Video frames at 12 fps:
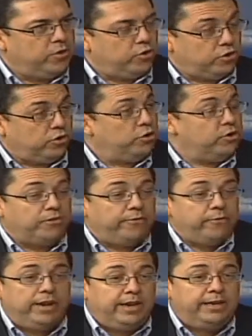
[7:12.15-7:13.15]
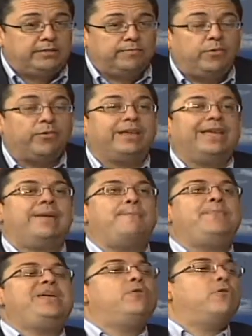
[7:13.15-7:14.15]
No estoy, soy feliz porque
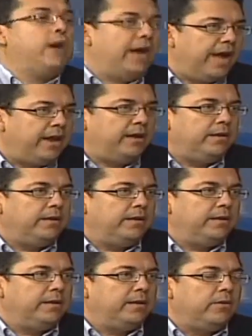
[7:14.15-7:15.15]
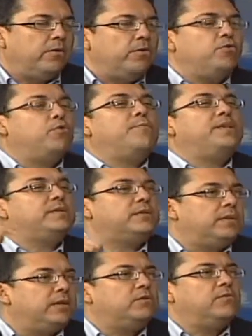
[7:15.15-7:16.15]
en mi hogar no me
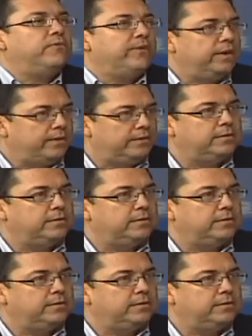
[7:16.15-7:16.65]
siento feliz.